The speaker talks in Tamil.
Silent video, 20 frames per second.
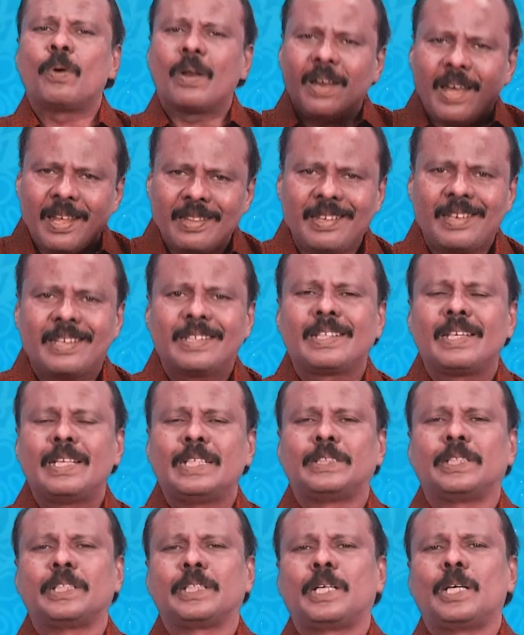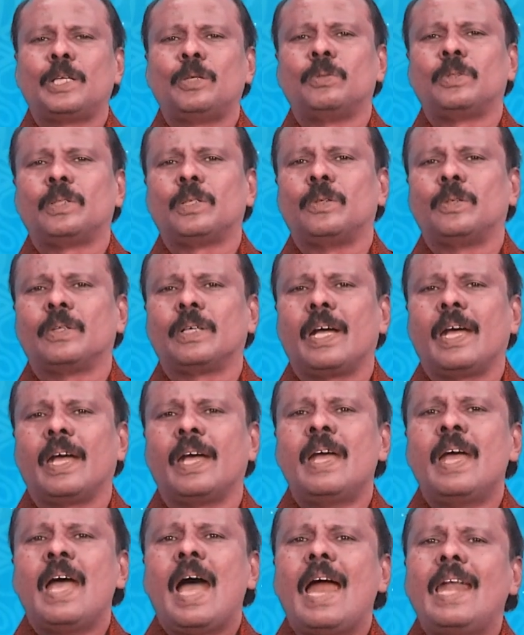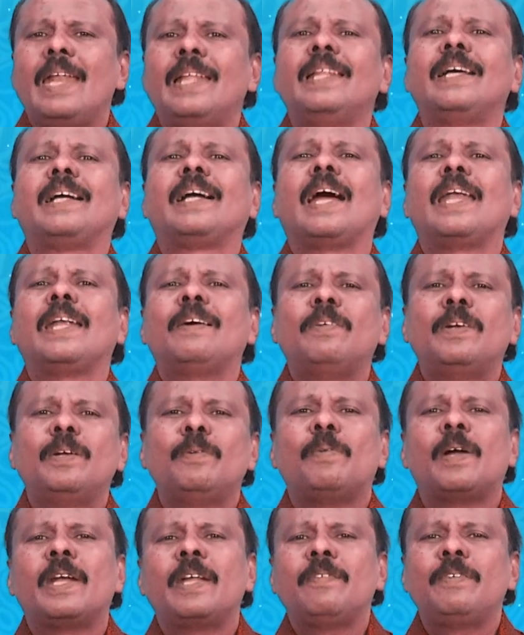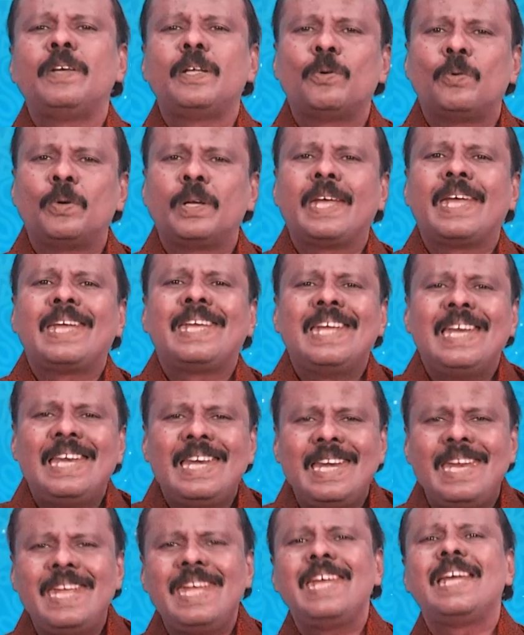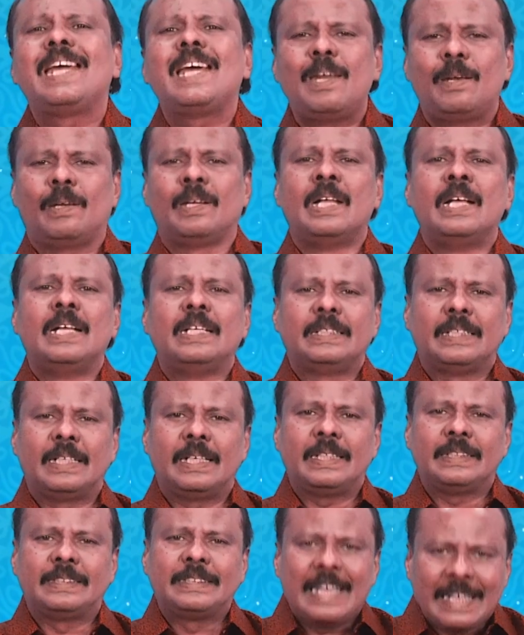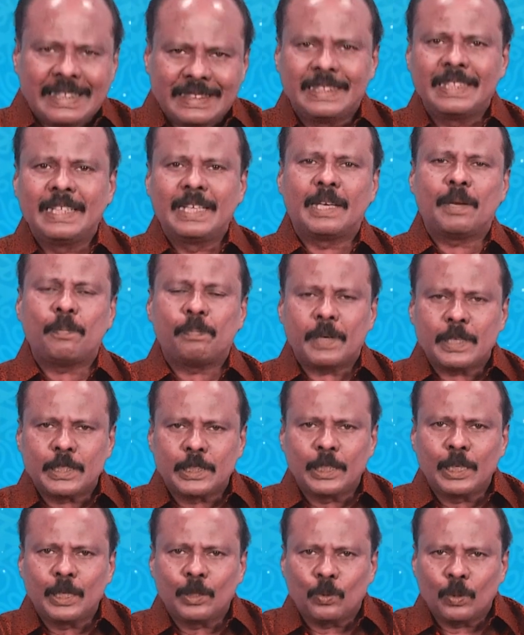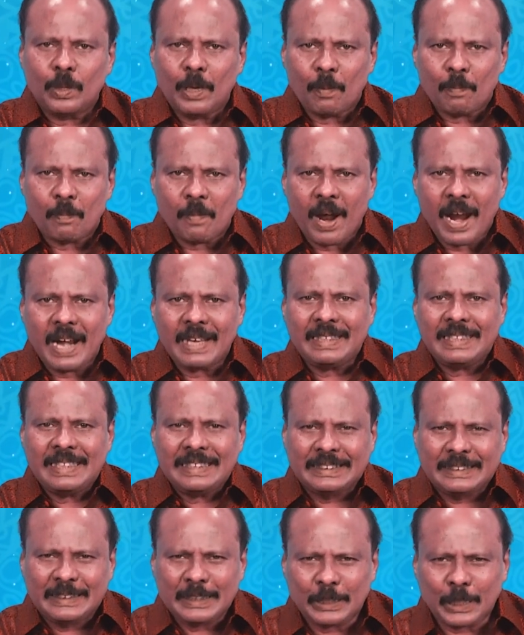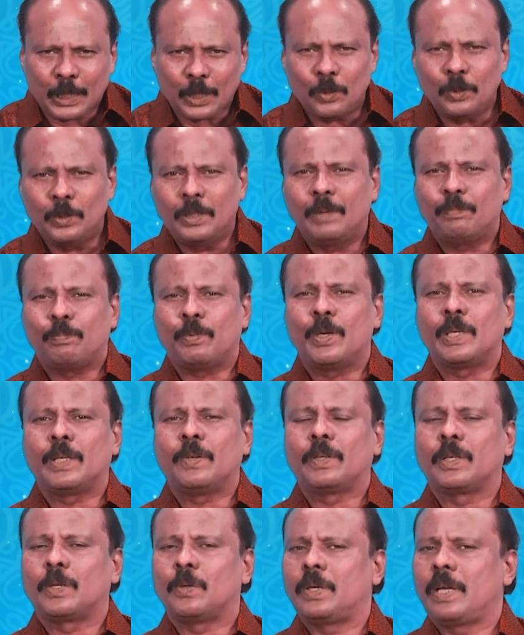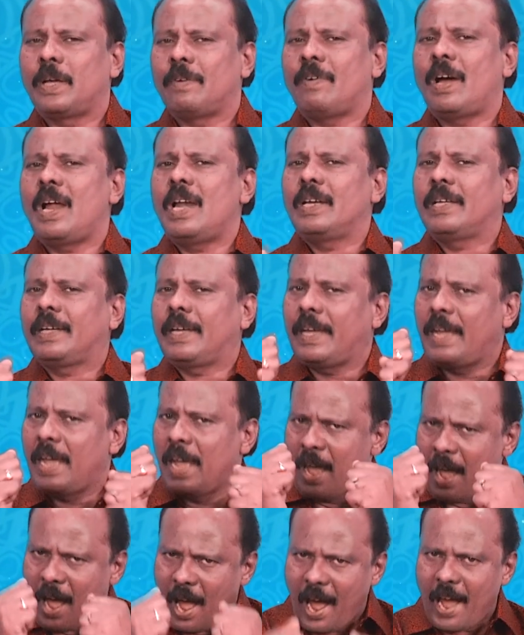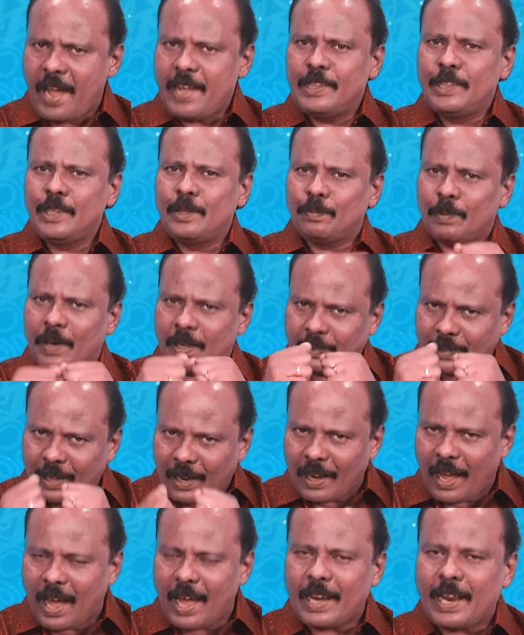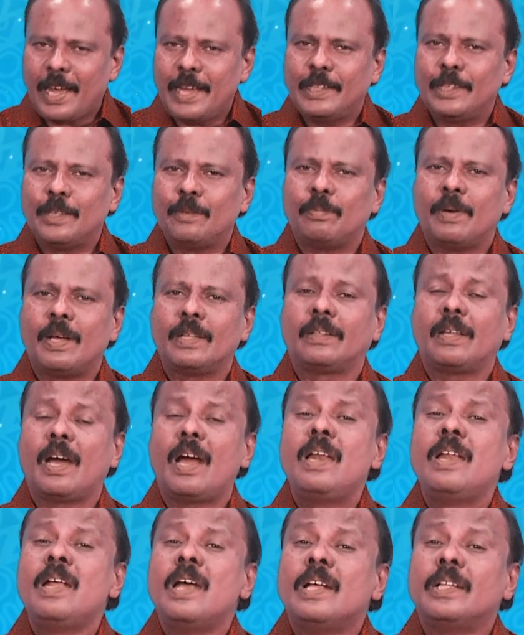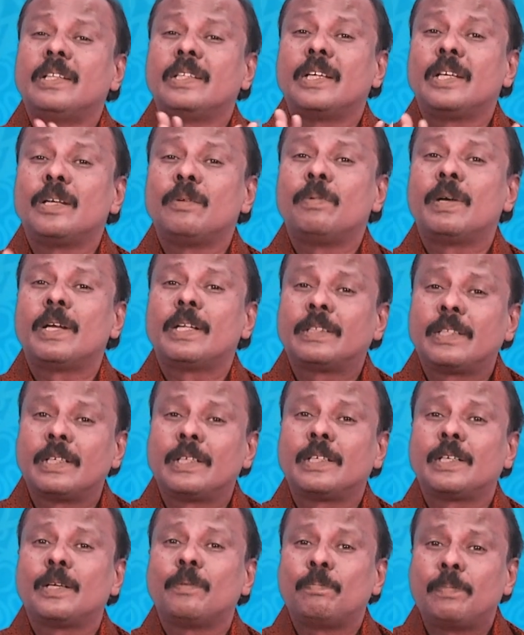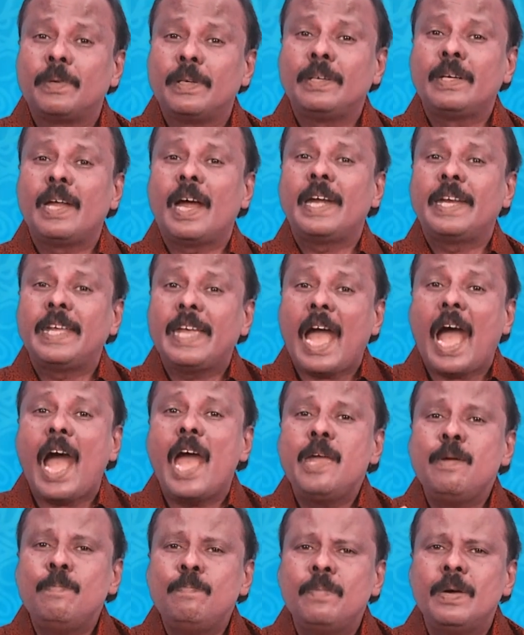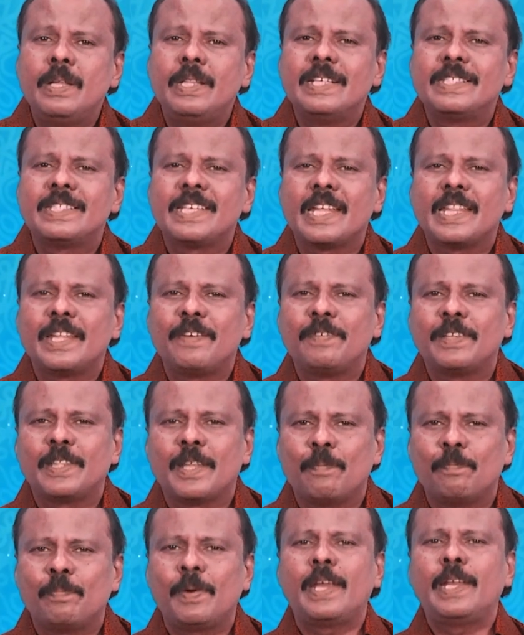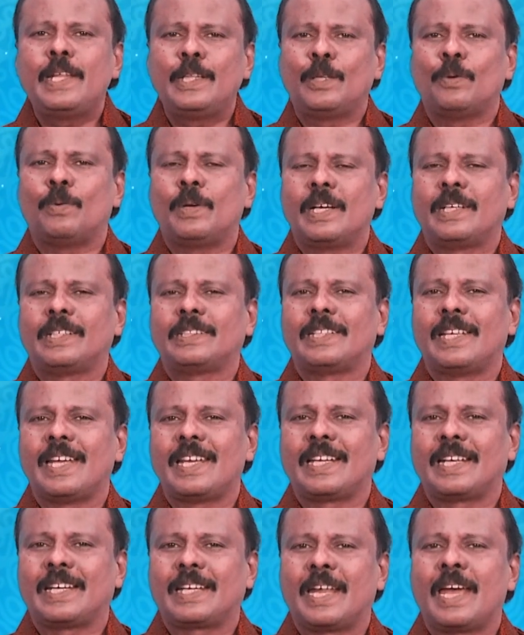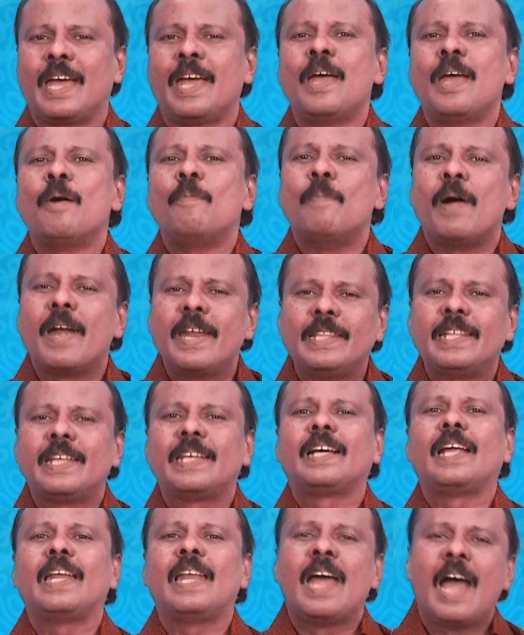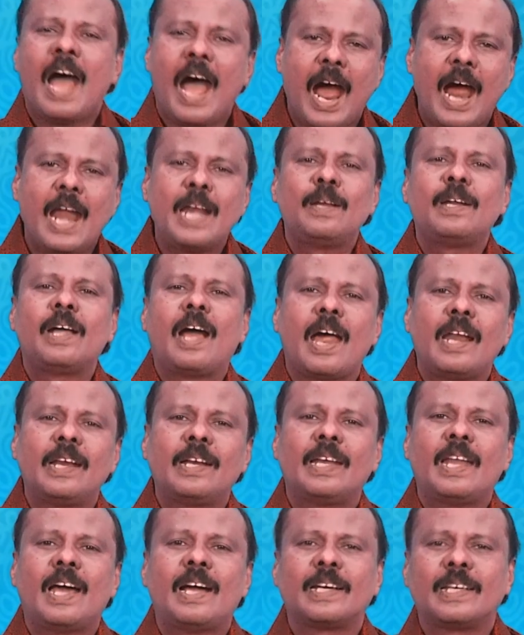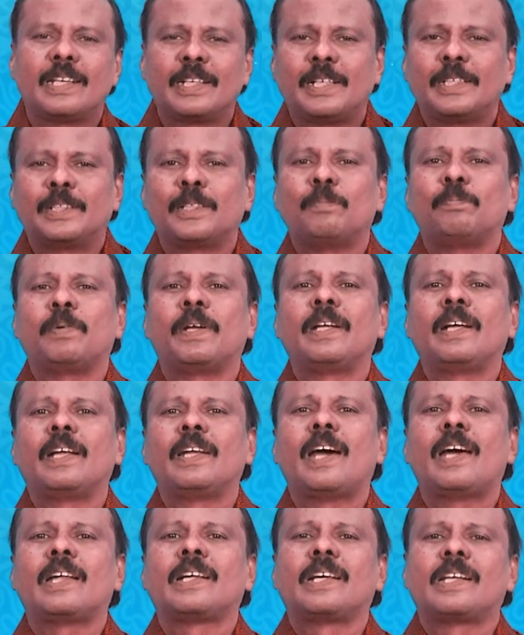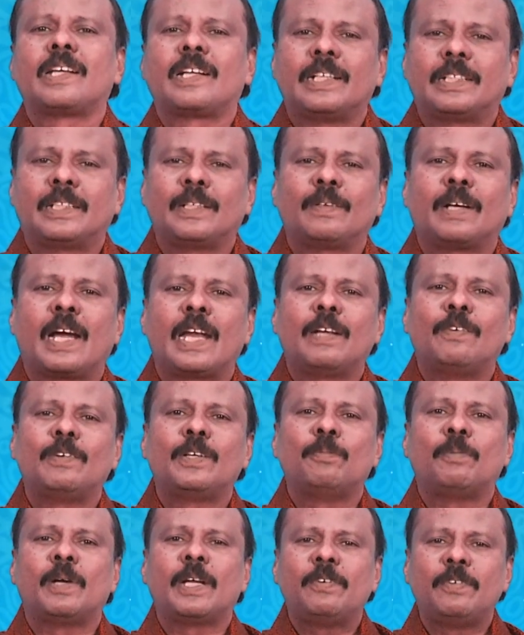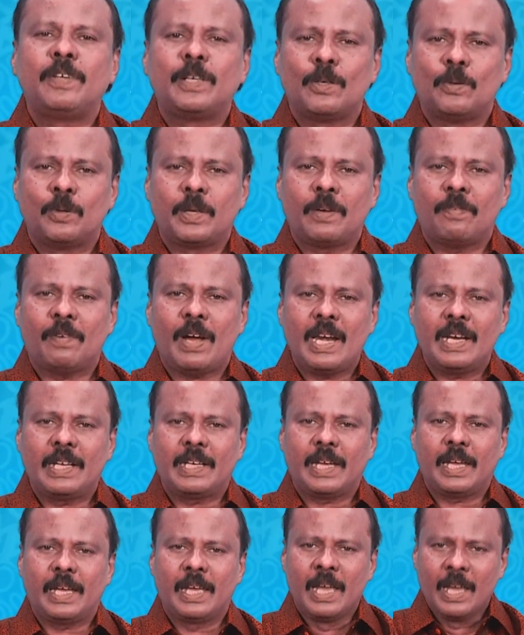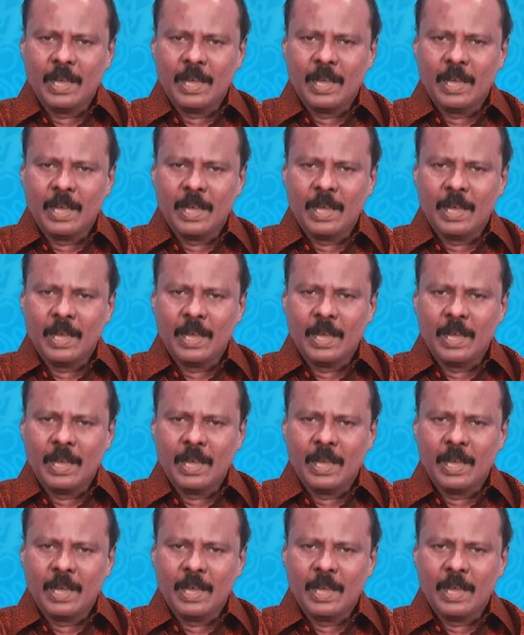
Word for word: பொருளாதாரத்தில் சிக்கல் உண்டவங்க அல்லது கணவன் மனைவியினுடைய இல்லீகல் செக்ஸுங்கிற பிரச்சனைக்குள்ள மாட்டி சிதறுண்டு போனவர்களுடைய வாழ்க்கை ஆய்ந்து பார்த்தால் ஆராய்ந்து பார்த்தால் திருமணத்திற்கு பின்னாடி ஐம்பது சதவீதம் பேர் இந்த உலகத்தில் இருக்கிற மனிதர்கள் ஆண் ஆண்களாக இருக்கட்டும் பெண்களாக இருக்கட்டும் கணவன் மனைவி குழந்தைகளுடைய வாழ்க்கை